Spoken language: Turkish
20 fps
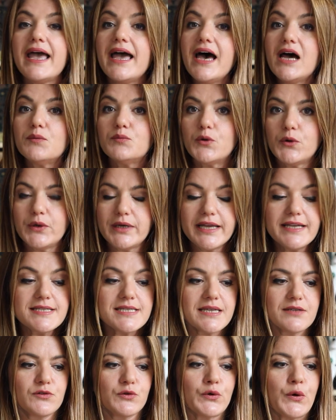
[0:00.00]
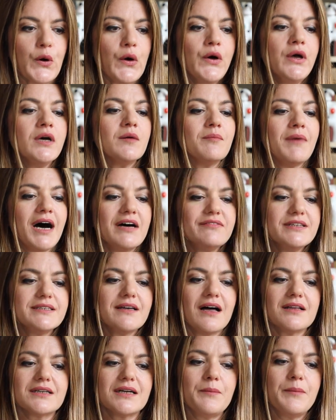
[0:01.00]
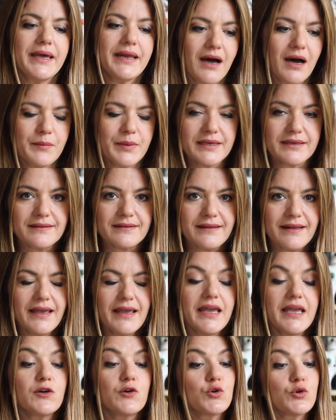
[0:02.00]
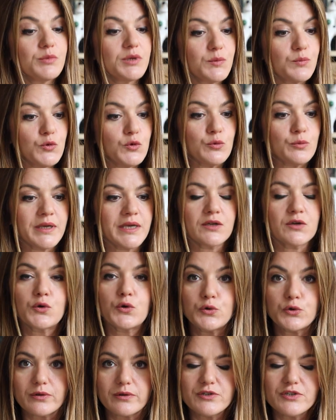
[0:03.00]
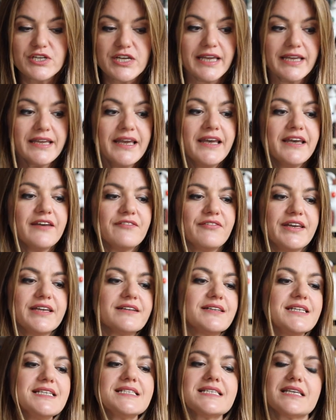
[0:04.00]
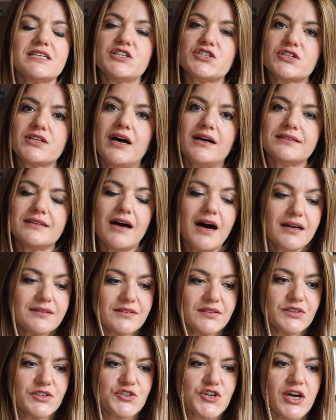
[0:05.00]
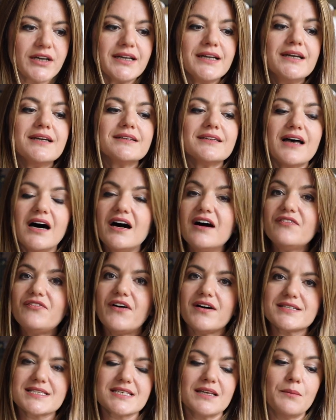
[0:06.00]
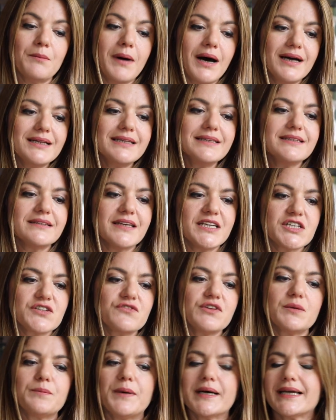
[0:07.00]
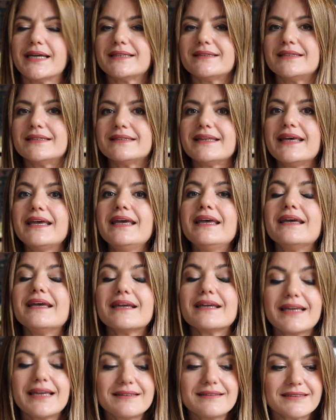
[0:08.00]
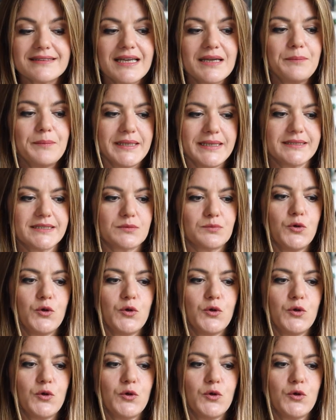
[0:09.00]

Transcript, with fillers: eğer böyleyse diyor, mavi dalga beraberinde ekonomik büyümeyi körükleyecek ve risk iştahını artıracak daha fazla mali teşvik paketini de getirebilir.